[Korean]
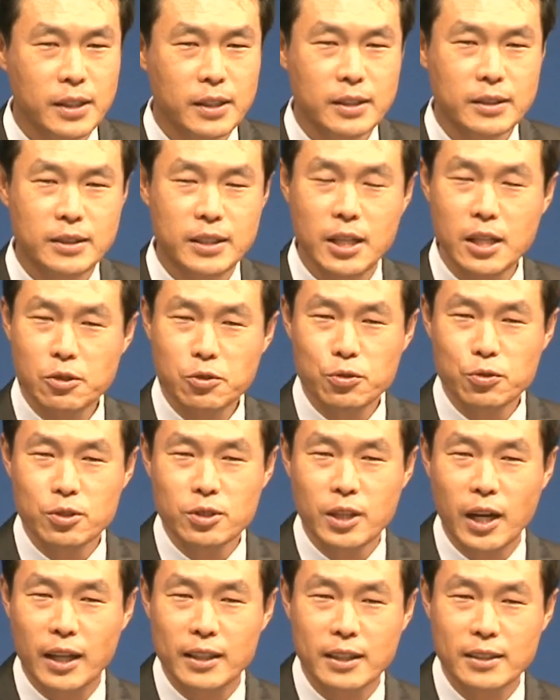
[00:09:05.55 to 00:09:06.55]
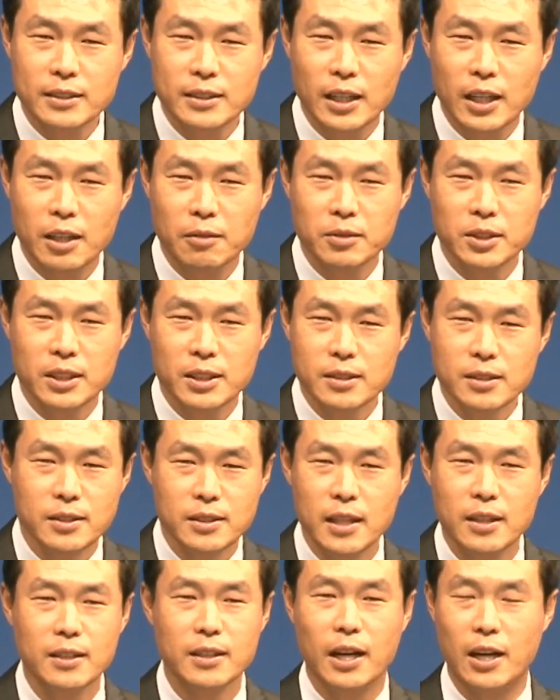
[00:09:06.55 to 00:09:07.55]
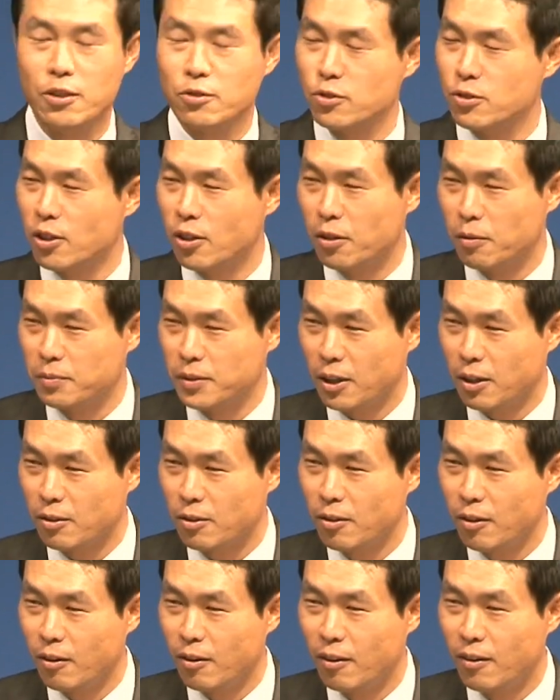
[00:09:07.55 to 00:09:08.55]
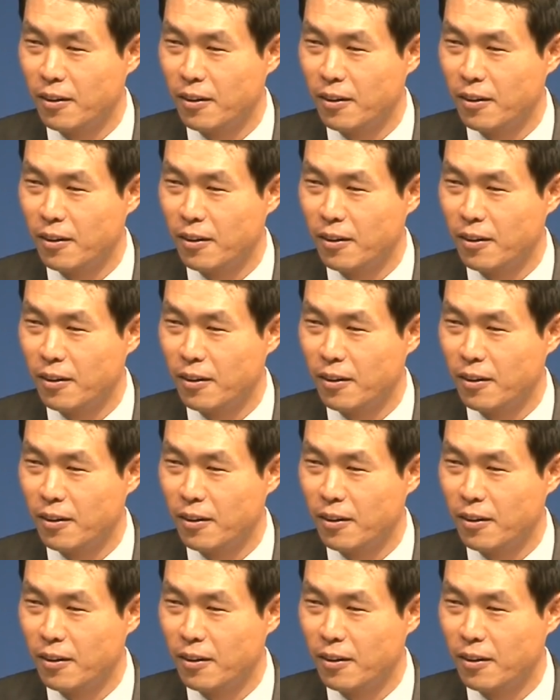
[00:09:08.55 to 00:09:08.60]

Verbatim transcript: 재수를 안 한 사람은 인생을 알 수가 없다고.